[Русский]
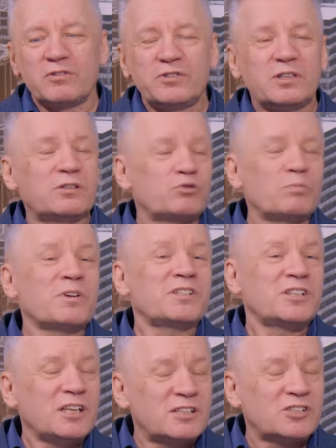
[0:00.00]
все это
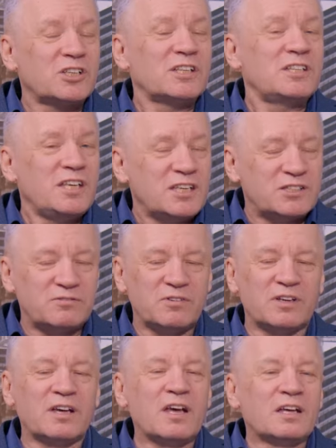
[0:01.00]
сумасшедшие
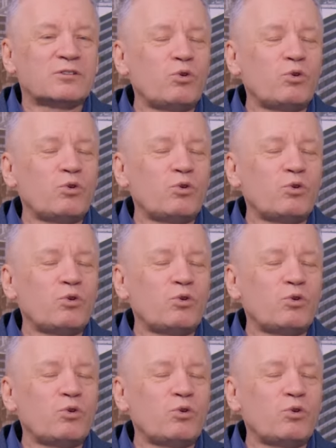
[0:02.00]
действия.